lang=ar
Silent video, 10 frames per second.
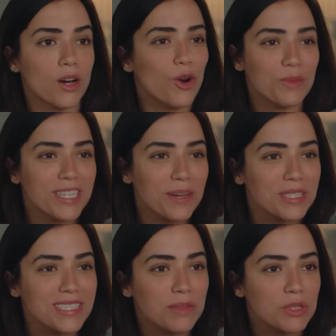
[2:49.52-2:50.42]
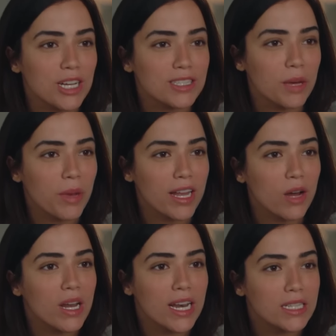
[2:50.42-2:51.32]
هو مين يا بنتي اللي متعصبه
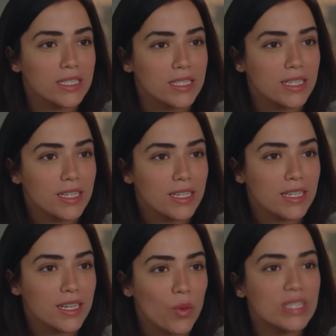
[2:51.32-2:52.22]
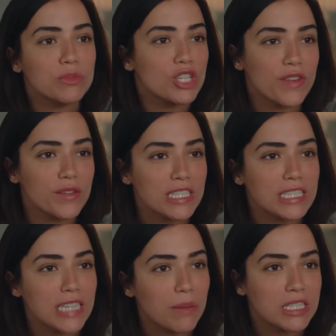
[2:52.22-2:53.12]
انا ولا انت هو انت مش شايفه نفسك
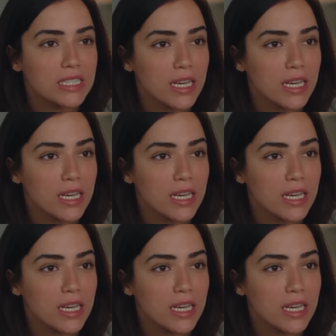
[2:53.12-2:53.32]
انت عامله